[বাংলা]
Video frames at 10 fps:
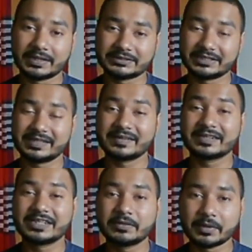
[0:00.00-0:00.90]
যে ডিজাইন
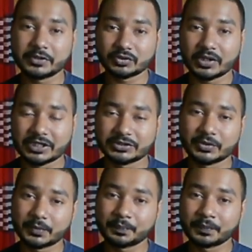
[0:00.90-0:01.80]
কিভাবে চলে আসলো
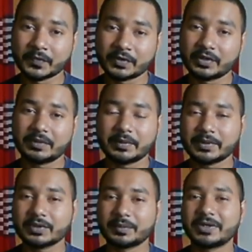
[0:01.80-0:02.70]
তো এইভাবে
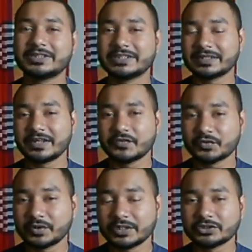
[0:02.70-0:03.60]
কিন্তু আপনার ডিজাইন
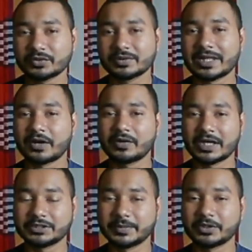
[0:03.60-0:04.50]
হিস্টোরির যখন ধারণা
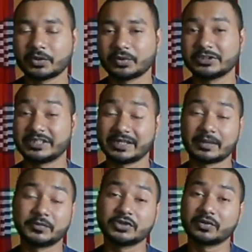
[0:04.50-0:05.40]
আসবে তখন সেটাকে
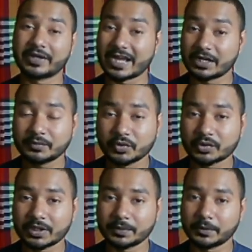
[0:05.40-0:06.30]
আপনি যখন অ্যাডাপ্ট
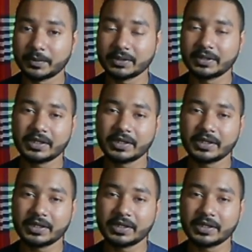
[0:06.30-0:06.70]
করতে পারবেন